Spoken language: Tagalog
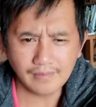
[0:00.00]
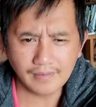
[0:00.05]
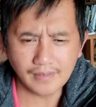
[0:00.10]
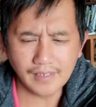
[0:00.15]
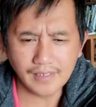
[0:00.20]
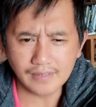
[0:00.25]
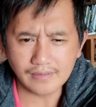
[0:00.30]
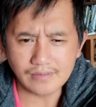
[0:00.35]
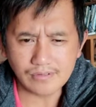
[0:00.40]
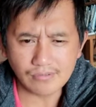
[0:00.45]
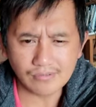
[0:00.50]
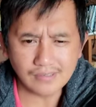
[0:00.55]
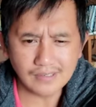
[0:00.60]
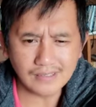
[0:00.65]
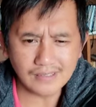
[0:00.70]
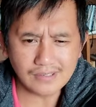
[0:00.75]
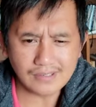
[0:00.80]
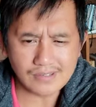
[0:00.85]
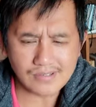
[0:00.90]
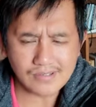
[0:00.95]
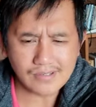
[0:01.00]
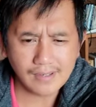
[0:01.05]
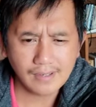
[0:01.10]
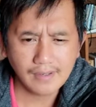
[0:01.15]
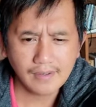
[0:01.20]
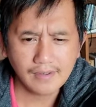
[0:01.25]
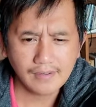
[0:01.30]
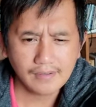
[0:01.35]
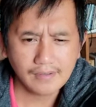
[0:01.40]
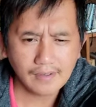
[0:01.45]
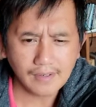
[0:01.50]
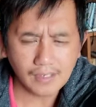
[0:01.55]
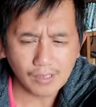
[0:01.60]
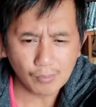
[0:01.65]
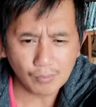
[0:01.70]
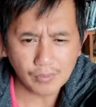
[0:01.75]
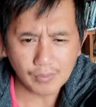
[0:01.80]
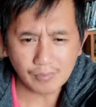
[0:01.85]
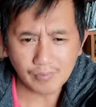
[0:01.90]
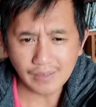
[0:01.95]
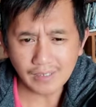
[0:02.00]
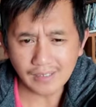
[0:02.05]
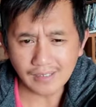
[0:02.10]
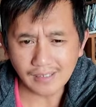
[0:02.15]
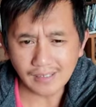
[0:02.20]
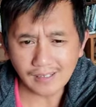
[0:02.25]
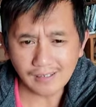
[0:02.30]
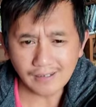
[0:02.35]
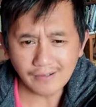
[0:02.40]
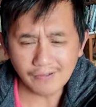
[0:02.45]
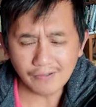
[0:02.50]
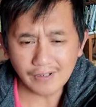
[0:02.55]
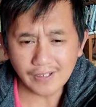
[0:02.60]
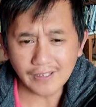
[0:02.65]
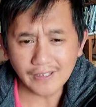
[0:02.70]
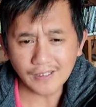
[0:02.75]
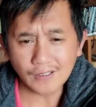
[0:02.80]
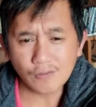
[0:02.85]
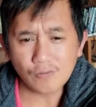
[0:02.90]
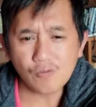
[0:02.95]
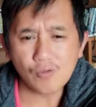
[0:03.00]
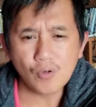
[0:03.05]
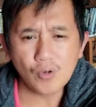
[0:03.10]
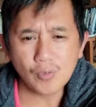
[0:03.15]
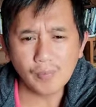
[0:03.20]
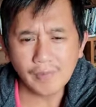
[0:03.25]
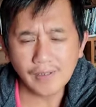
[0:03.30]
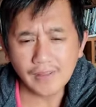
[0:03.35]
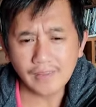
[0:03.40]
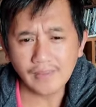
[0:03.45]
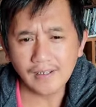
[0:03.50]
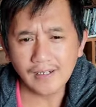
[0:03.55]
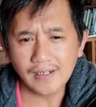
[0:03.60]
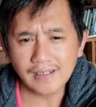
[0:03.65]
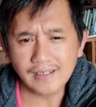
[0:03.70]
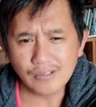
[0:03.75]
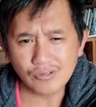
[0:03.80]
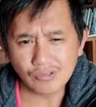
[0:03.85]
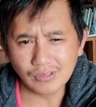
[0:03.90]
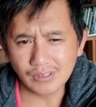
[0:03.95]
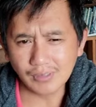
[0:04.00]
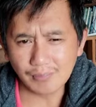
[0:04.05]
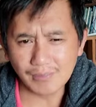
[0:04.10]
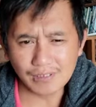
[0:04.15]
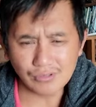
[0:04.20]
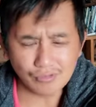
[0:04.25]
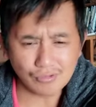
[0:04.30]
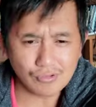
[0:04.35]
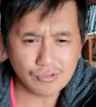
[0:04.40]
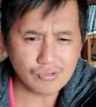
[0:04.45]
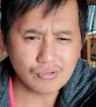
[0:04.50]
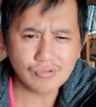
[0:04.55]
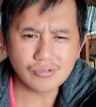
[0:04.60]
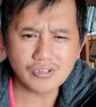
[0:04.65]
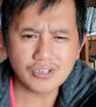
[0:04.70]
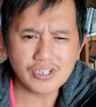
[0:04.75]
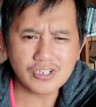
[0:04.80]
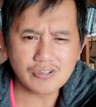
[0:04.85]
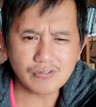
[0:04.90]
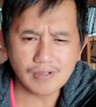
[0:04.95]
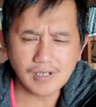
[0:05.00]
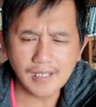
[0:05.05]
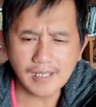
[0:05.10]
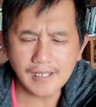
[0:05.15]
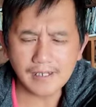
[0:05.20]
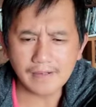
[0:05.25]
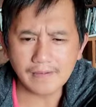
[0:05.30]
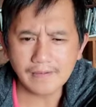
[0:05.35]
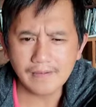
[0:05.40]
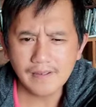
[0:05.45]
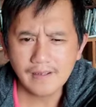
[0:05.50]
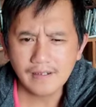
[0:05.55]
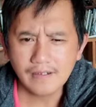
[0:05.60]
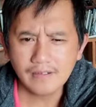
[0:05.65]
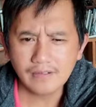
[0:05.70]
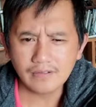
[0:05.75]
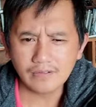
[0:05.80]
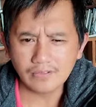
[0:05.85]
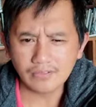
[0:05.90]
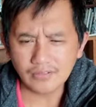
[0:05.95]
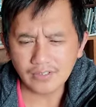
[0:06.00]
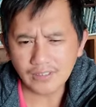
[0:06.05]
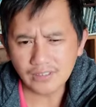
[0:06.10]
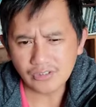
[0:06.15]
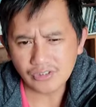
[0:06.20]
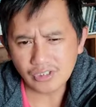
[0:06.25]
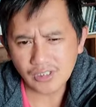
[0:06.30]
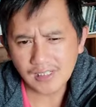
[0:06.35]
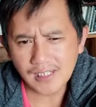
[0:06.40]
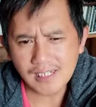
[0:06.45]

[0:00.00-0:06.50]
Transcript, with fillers: and so that is how we make a letter adati format na nga iso ti may sursuro ni eskwelahan Then,